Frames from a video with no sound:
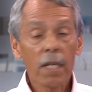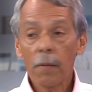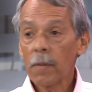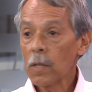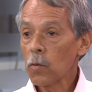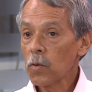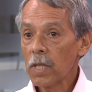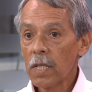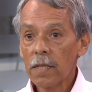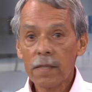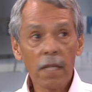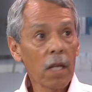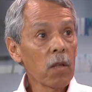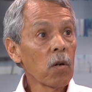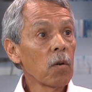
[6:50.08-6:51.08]
que haber
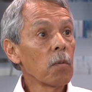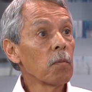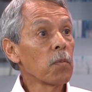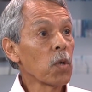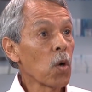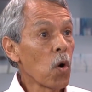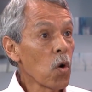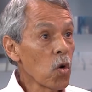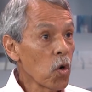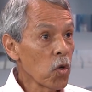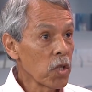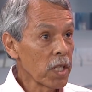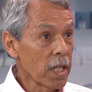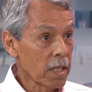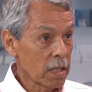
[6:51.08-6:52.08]
utilizado
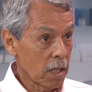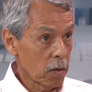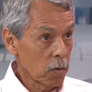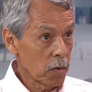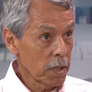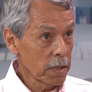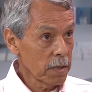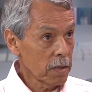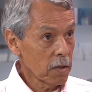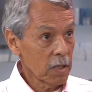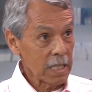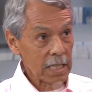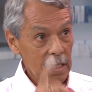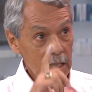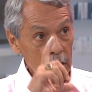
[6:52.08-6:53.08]
broncodilatadores,
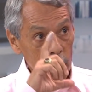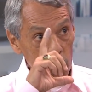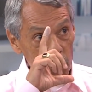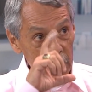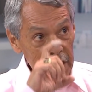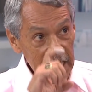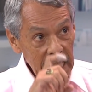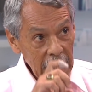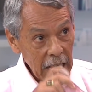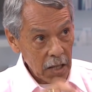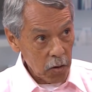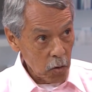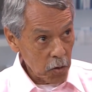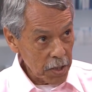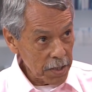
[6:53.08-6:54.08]
es decir, los
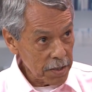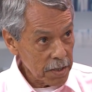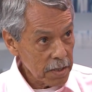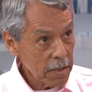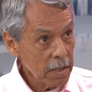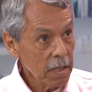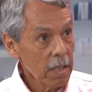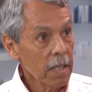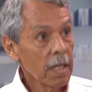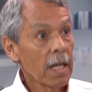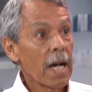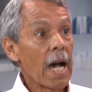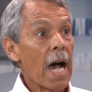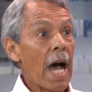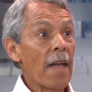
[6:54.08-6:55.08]
inhaladores,
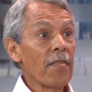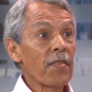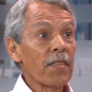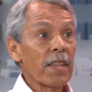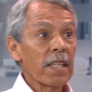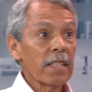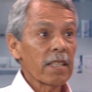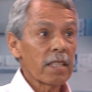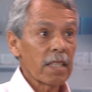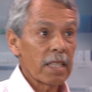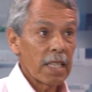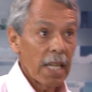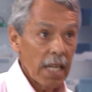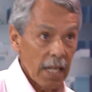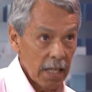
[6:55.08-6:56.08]
perfecto. antes
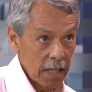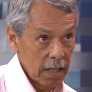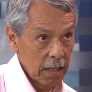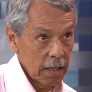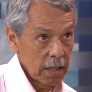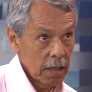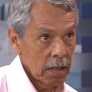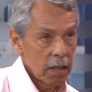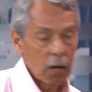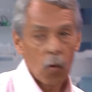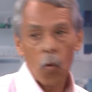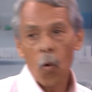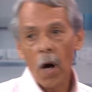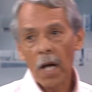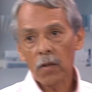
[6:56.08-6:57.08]
de ya.
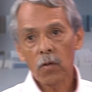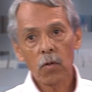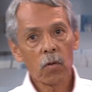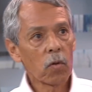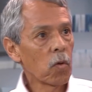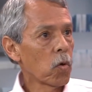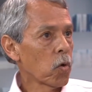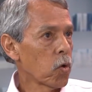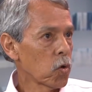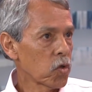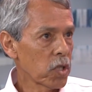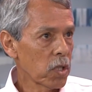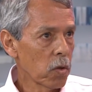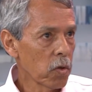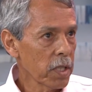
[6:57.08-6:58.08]
4 o
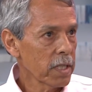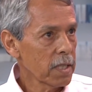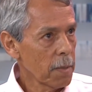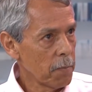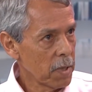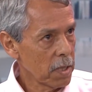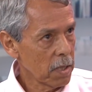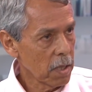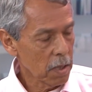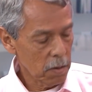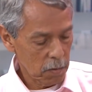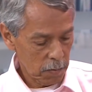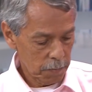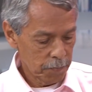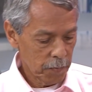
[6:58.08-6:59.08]
12 horas,
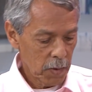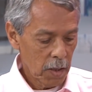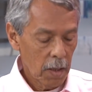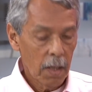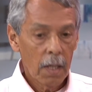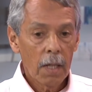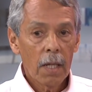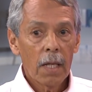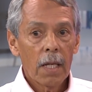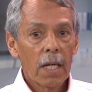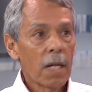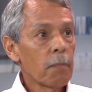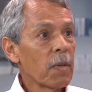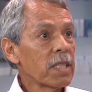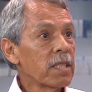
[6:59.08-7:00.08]
dependiendo.
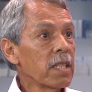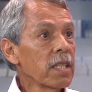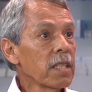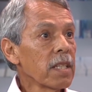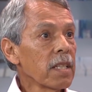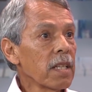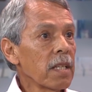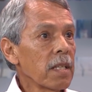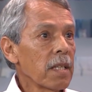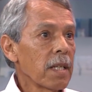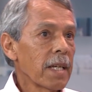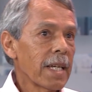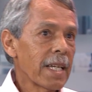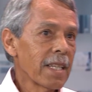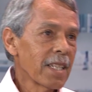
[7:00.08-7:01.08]
El paciente
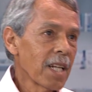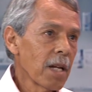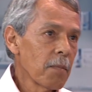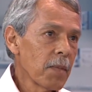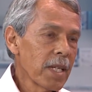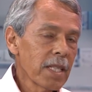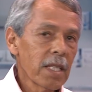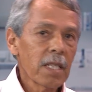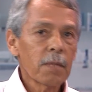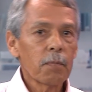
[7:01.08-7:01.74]
generalmente es